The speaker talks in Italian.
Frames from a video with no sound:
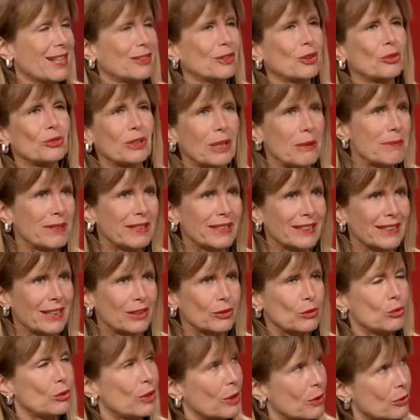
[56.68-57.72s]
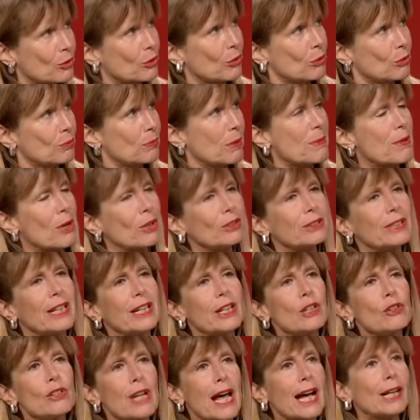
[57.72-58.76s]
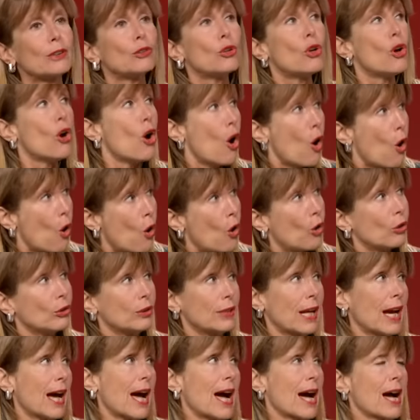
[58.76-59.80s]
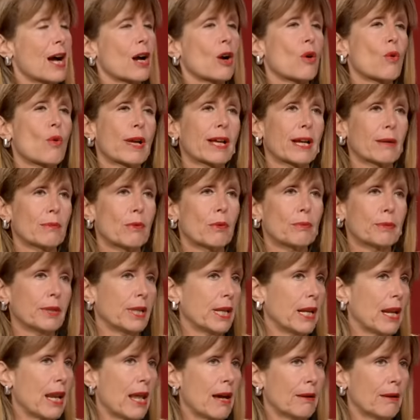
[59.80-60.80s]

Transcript: totalmente da escludere, questo è un biberon da neonato o da acqua e camomilla.